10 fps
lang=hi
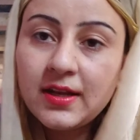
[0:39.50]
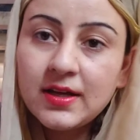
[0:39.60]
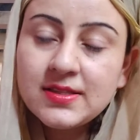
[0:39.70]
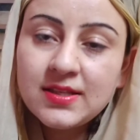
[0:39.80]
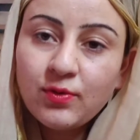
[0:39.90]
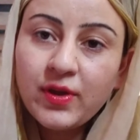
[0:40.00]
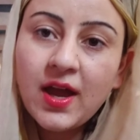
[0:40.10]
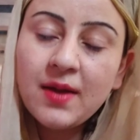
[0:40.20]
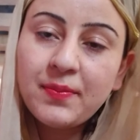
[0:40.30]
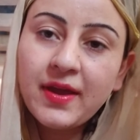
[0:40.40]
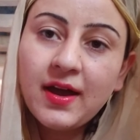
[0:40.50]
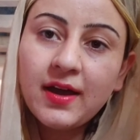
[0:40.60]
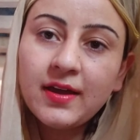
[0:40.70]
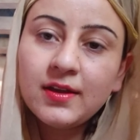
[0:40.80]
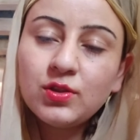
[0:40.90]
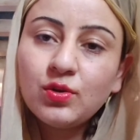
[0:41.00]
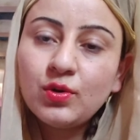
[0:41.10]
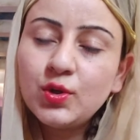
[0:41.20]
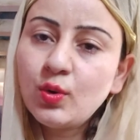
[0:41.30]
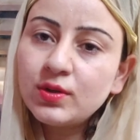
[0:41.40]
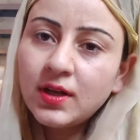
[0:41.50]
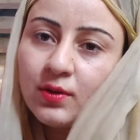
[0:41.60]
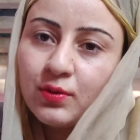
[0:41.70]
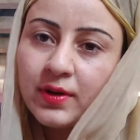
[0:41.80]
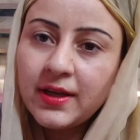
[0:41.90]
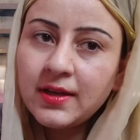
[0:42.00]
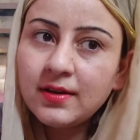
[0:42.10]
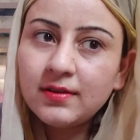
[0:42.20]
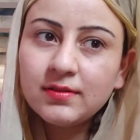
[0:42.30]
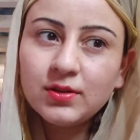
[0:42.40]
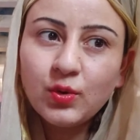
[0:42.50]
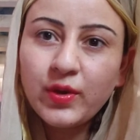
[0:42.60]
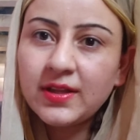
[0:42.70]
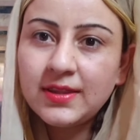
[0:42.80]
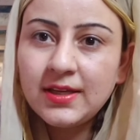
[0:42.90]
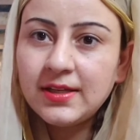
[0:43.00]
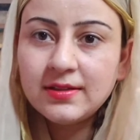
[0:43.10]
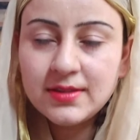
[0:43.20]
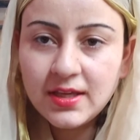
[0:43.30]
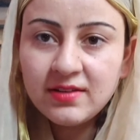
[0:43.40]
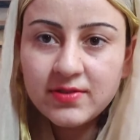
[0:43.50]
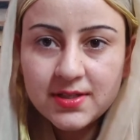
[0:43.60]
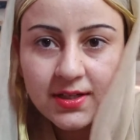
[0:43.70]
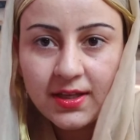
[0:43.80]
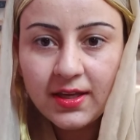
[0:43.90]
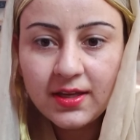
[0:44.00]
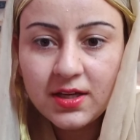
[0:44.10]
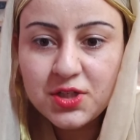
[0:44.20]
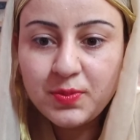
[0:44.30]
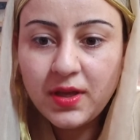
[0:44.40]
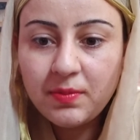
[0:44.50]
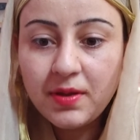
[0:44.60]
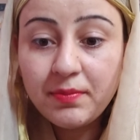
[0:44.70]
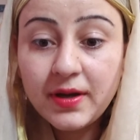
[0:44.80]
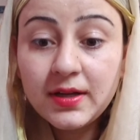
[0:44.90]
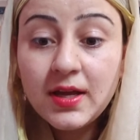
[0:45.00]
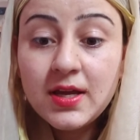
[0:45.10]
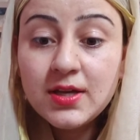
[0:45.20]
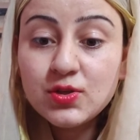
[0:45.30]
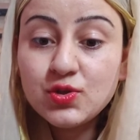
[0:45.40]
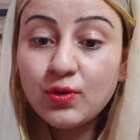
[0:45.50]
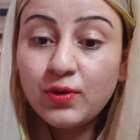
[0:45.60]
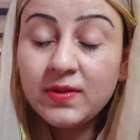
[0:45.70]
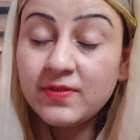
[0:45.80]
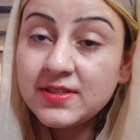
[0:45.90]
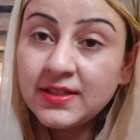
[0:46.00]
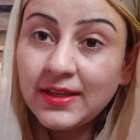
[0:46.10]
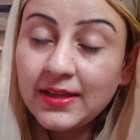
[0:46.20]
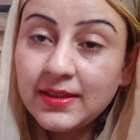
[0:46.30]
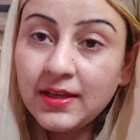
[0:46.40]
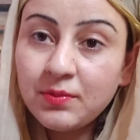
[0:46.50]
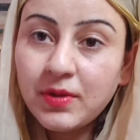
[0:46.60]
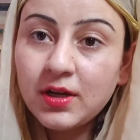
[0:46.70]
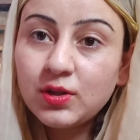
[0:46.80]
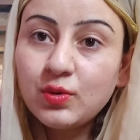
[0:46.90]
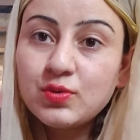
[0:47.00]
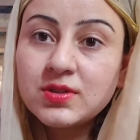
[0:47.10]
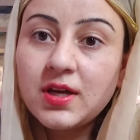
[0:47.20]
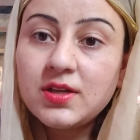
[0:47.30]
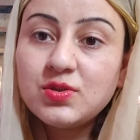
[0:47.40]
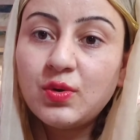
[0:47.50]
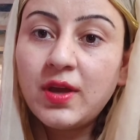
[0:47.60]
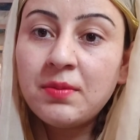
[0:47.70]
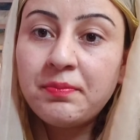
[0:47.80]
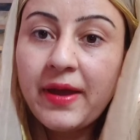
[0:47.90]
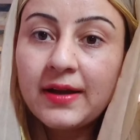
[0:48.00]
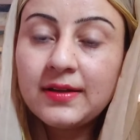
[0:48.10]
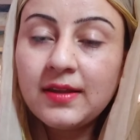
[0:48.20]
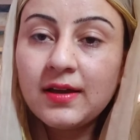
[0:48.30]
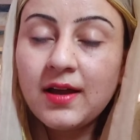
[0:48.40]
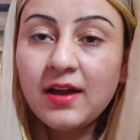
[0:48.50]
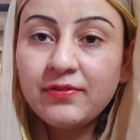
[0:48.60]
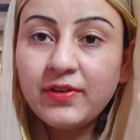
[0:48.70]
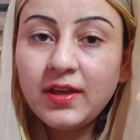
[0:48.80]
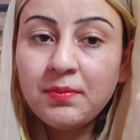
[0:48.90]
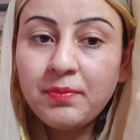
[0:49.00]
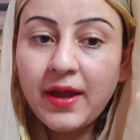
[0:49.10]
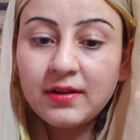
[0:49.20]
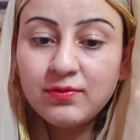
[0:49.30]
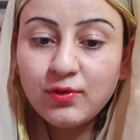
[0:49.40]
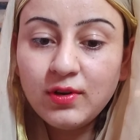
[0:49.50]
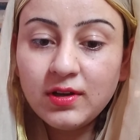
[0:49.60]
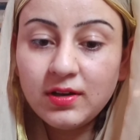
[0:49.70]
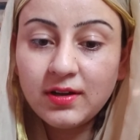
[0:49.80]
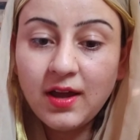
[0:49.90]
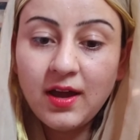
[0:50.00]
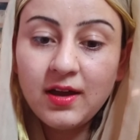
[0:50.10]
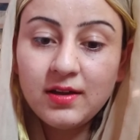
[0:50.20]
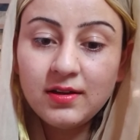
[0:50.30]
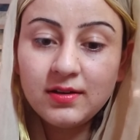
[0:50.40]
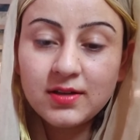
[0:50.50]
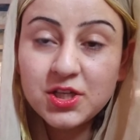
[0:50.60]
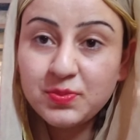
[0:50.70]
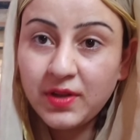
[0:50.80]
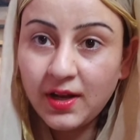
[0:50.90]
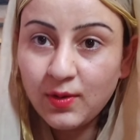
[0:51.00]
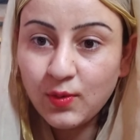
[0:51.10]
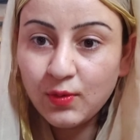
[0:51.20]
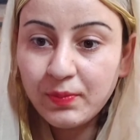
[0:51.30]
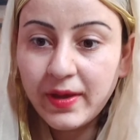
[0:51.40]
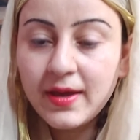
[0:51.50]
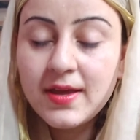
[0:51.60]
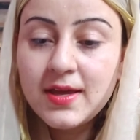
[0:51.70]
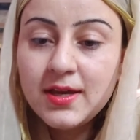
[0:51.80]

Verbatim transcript: ईरान से वो यहाँ पे आए तो टोटल उन्होंने दो या तीन तीन विज़िट किए कश्मीर में बट जो उन्होंने विज़िट किए तीन बार तो उसका जो इम्पैक्ट था काफ़ी इम्पैक्टफुल रहा कश्मीरी लोगों पे